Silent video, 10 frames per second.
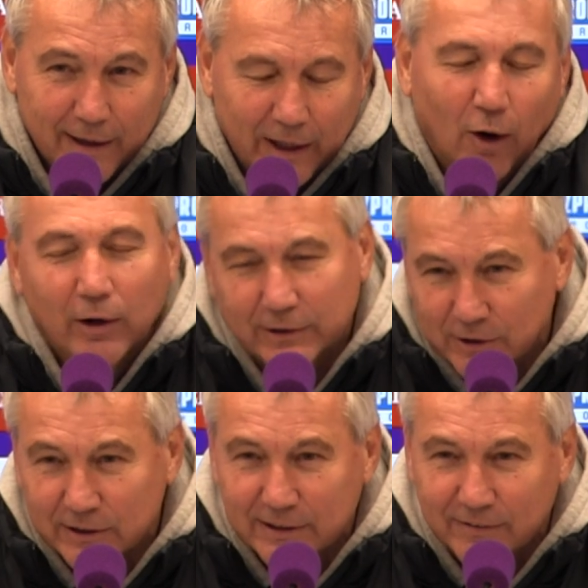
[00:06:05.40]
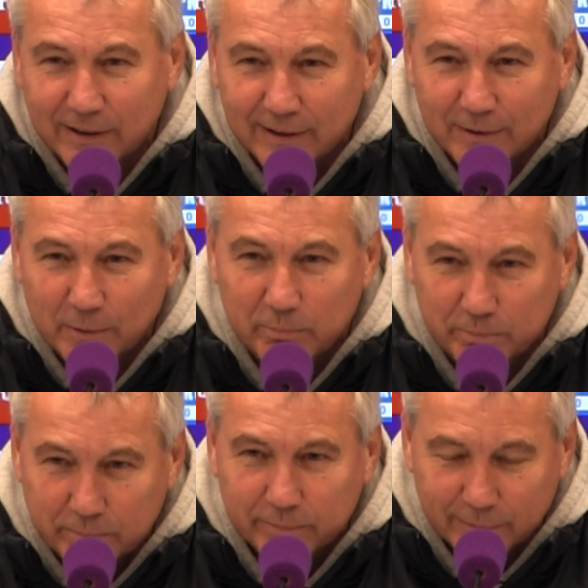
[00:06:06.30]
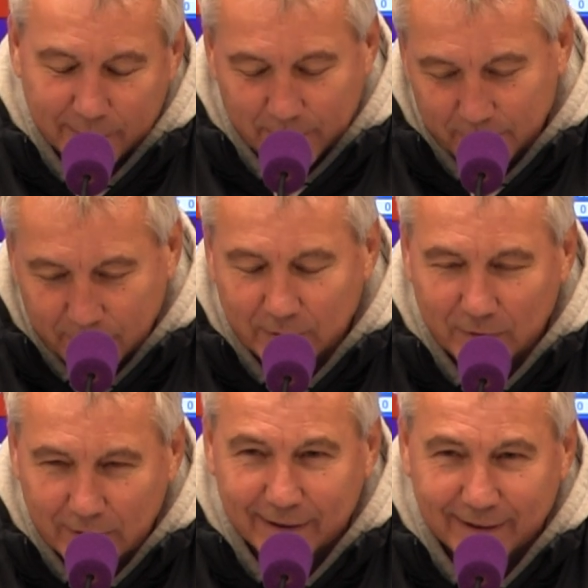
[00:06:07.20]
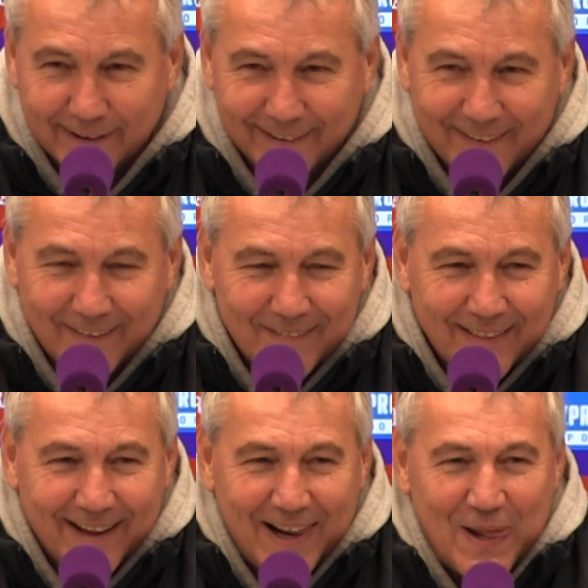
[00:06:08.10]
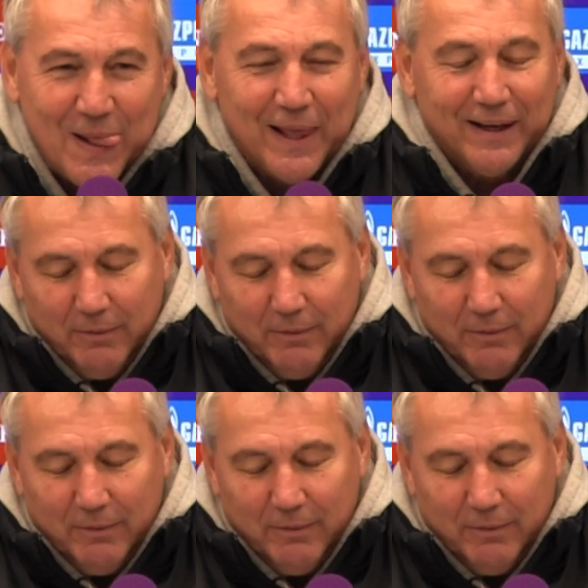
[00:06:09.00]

Ja, jetzt hat er sich wieder. Eben, also, haben, Sie, äh, haben Sie überredet dazu?